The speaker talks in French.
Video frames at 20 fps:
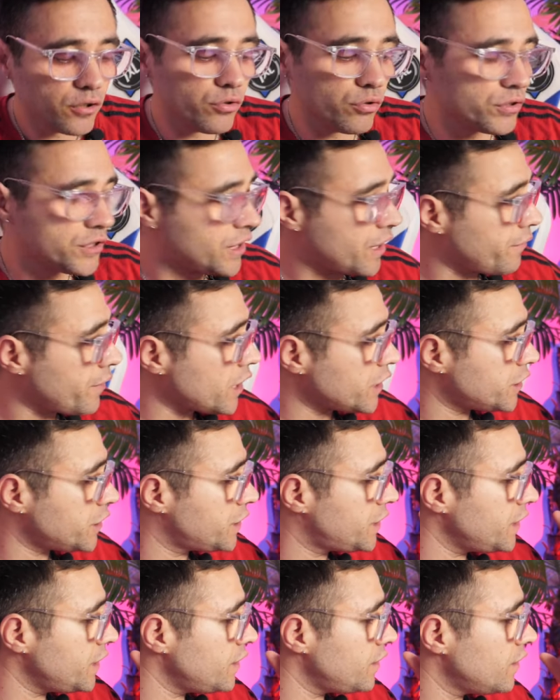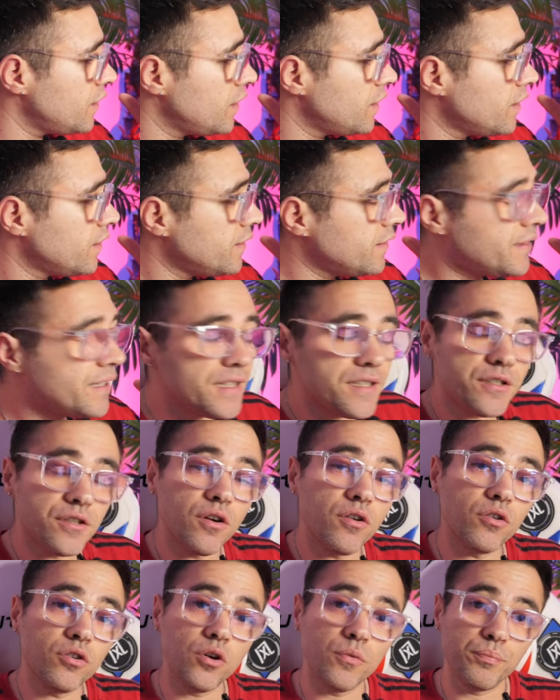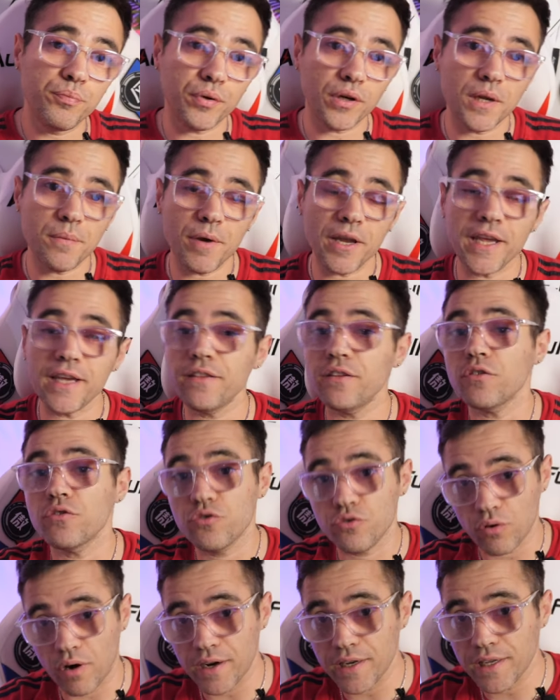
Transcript: donc j'avais acheté des sangles pour les manettes sur